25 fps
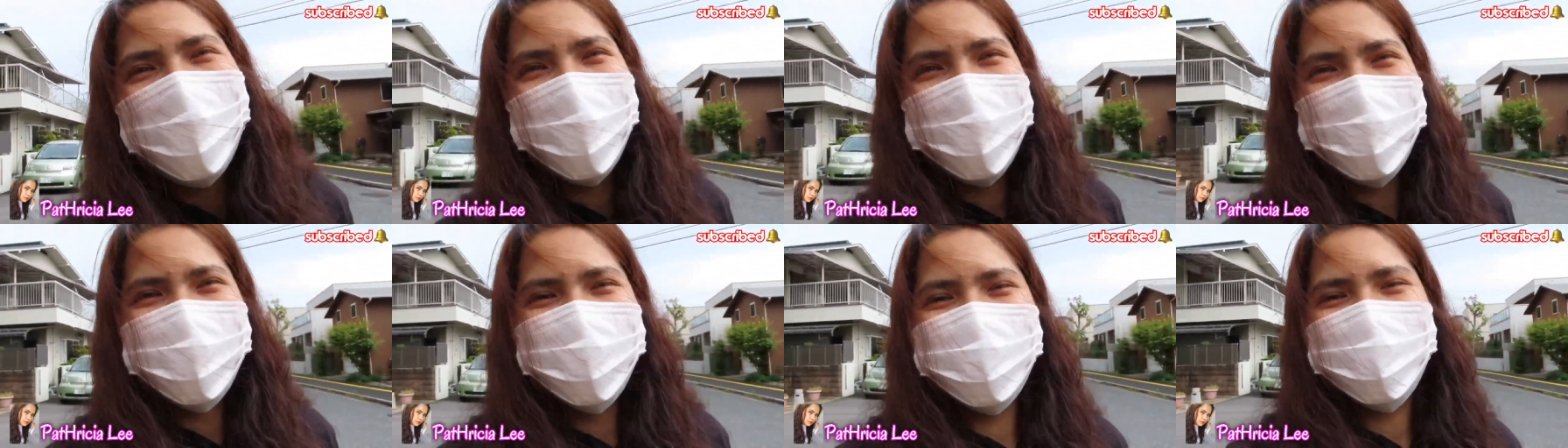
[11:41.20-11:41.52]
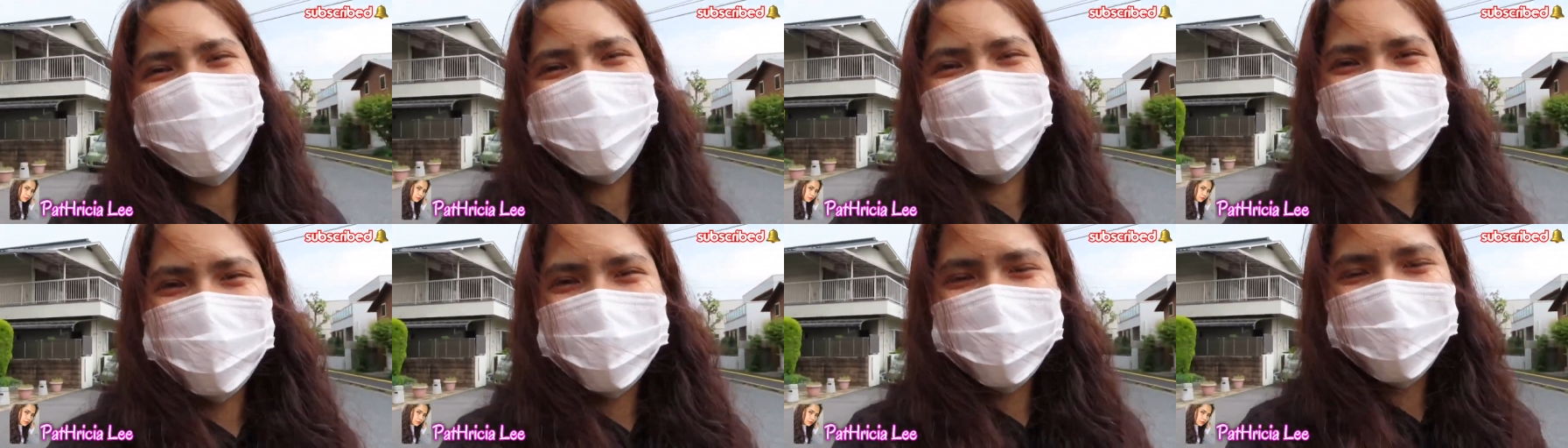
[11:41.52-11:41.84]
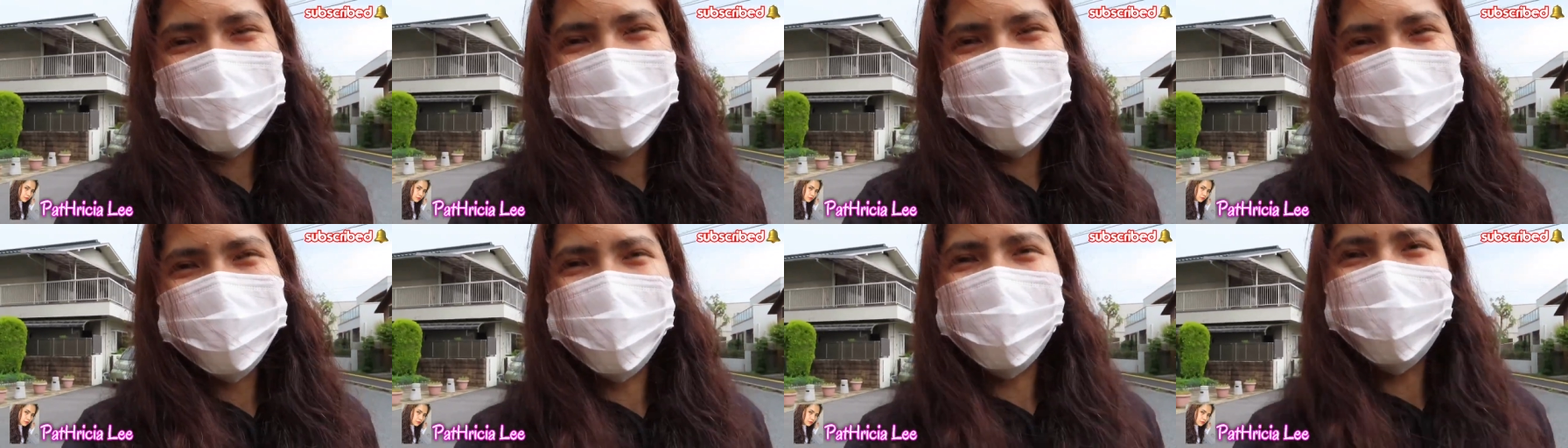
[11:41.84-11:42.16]
and hit the
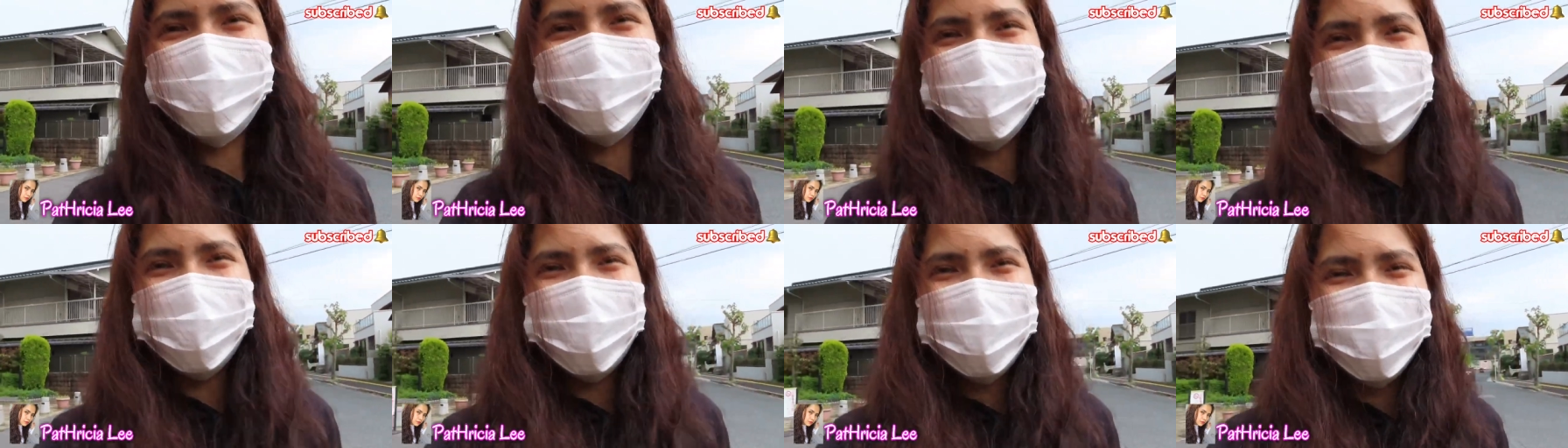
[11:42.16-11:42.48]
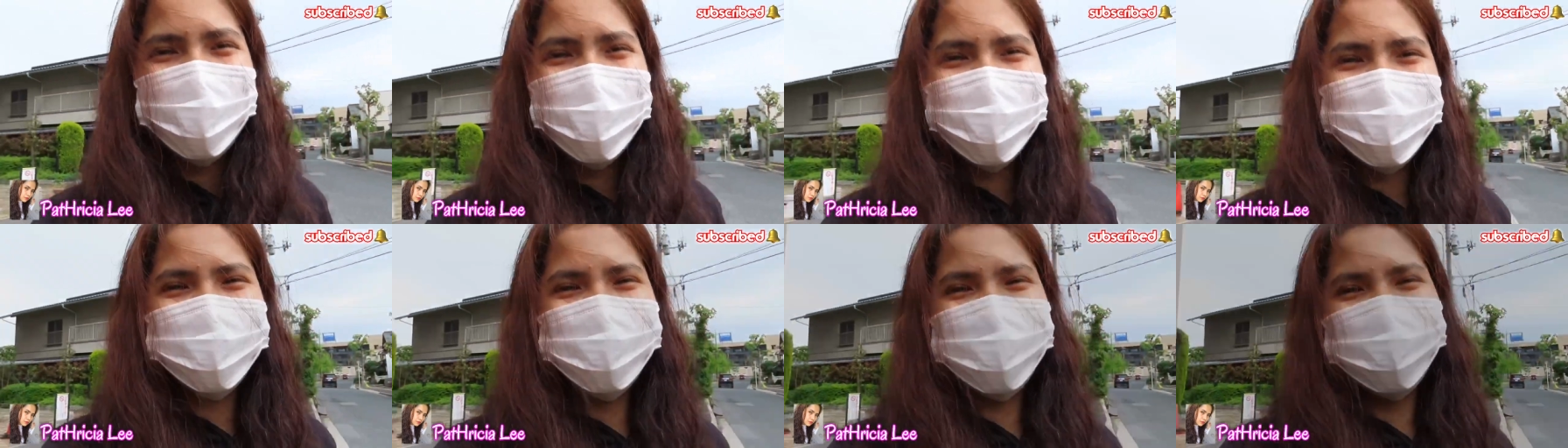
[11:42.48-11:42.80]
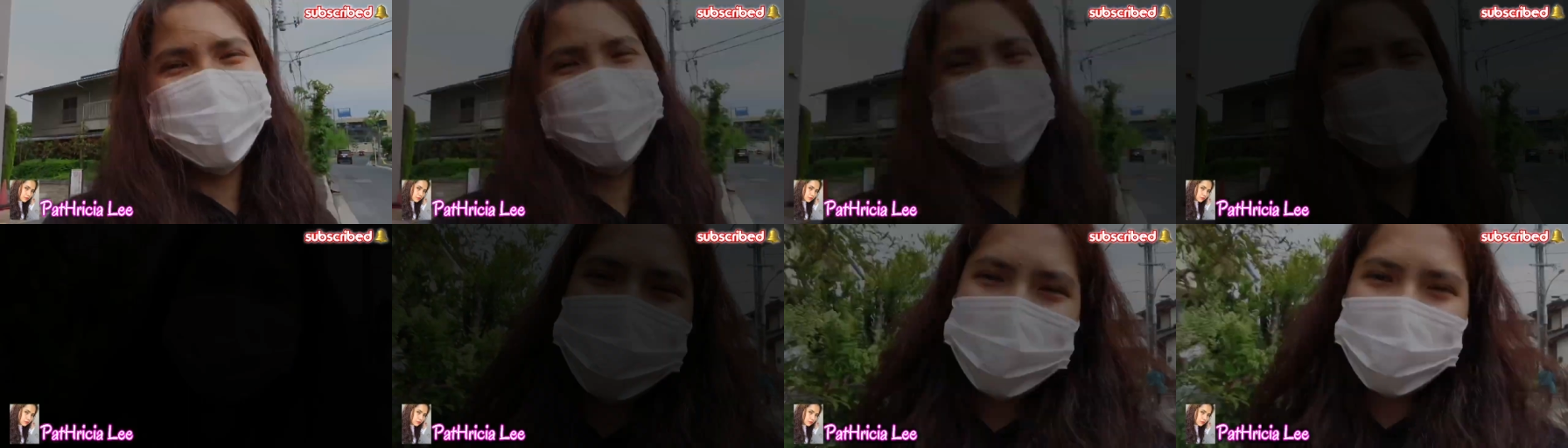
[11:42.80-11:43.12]
bell button. Please
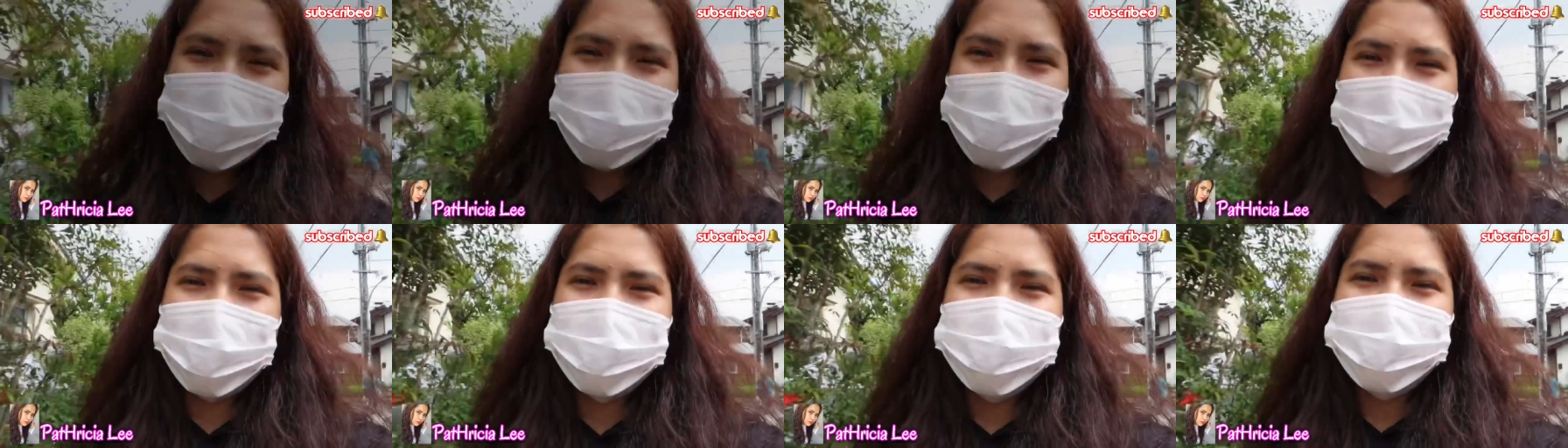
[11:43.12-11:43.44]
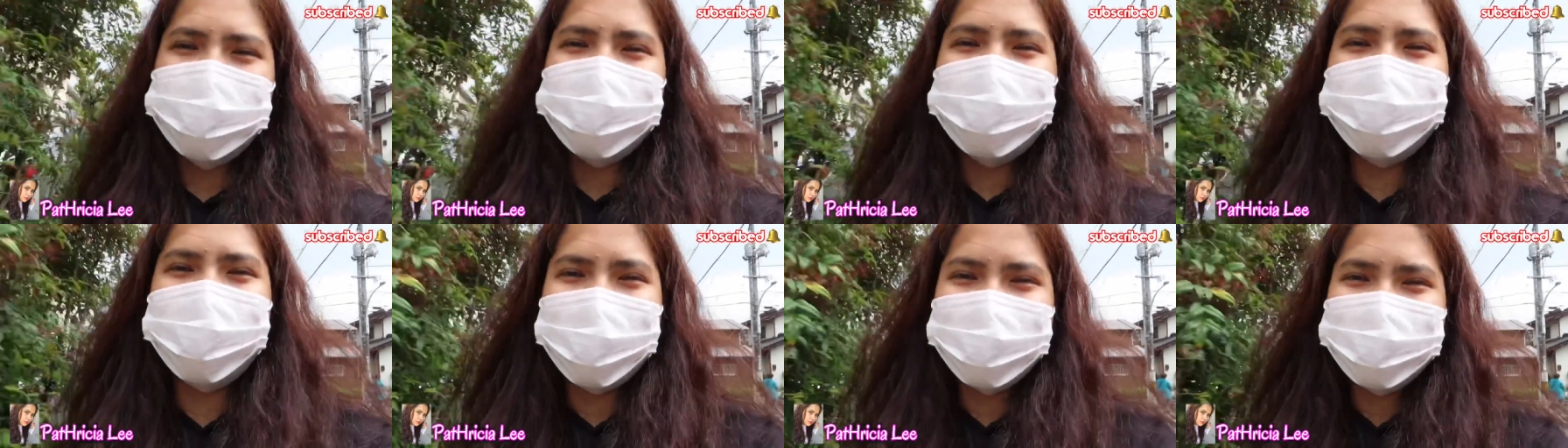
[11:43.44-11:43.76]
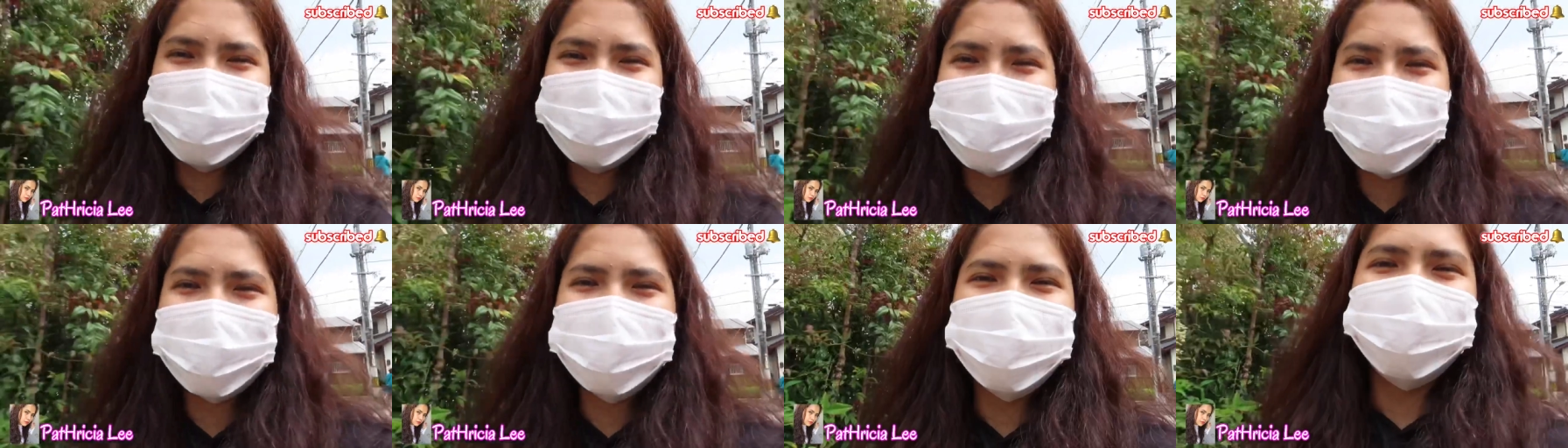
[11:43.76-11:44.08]
take care
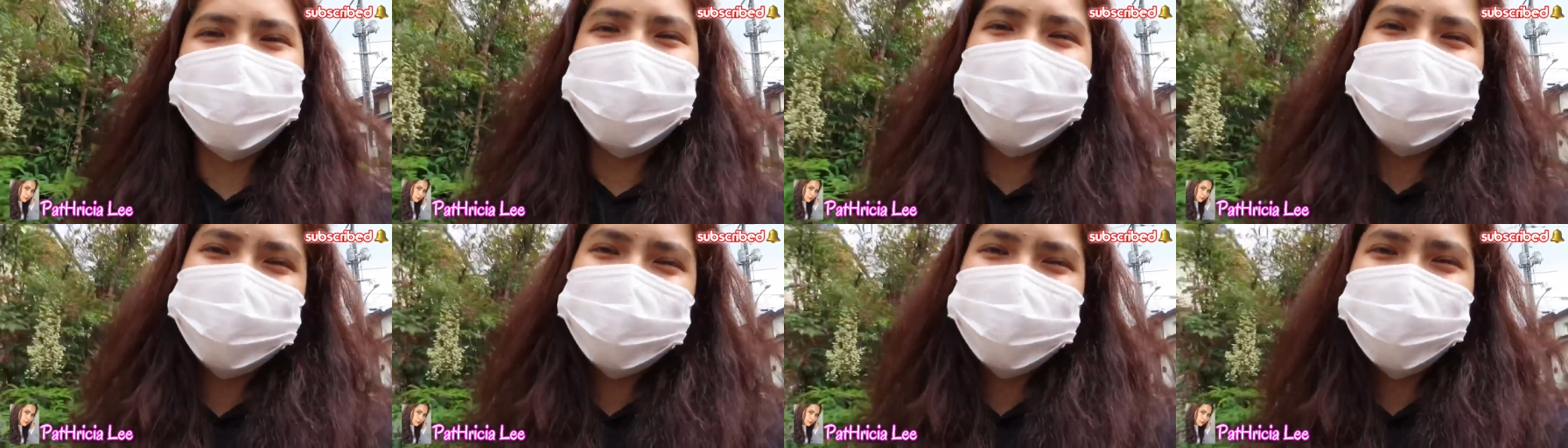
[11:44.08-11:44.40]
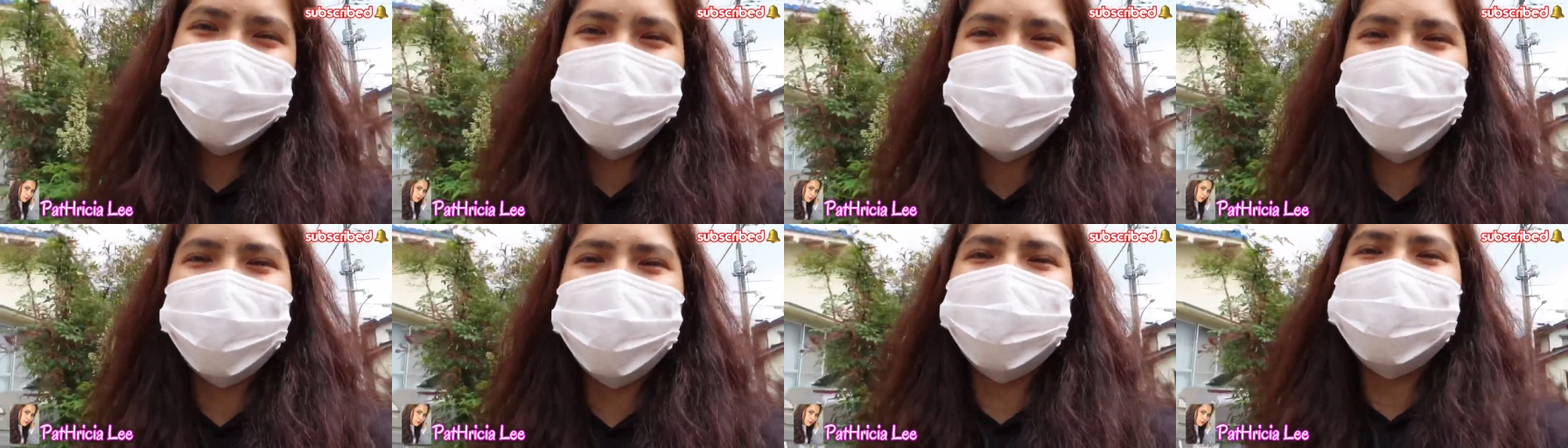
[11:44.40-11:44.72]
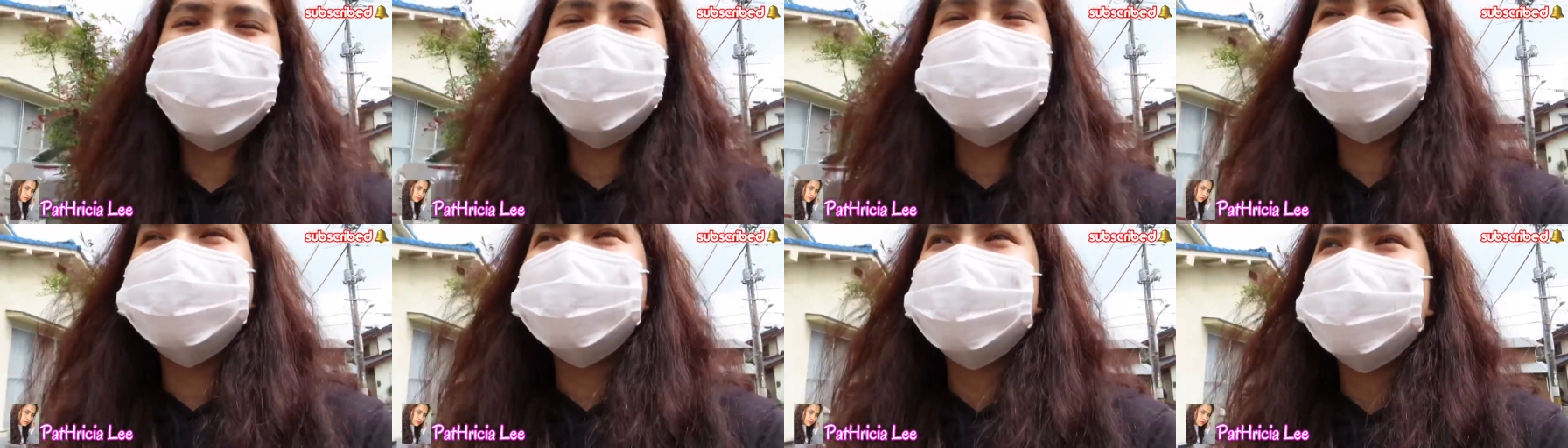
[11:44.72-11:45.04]
and God bless you
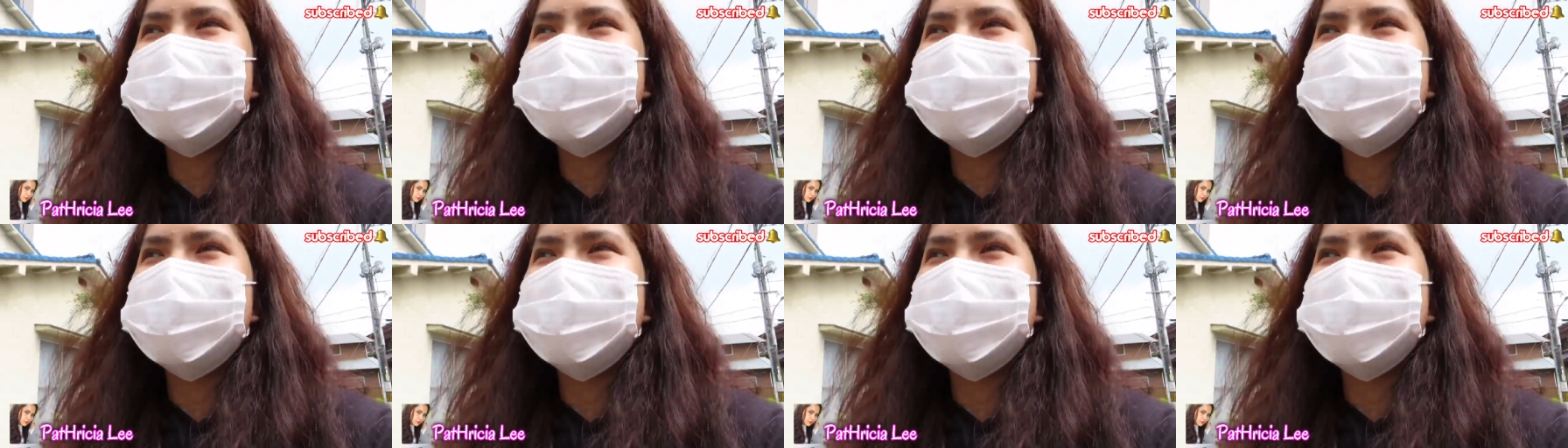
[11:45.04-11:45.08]
all.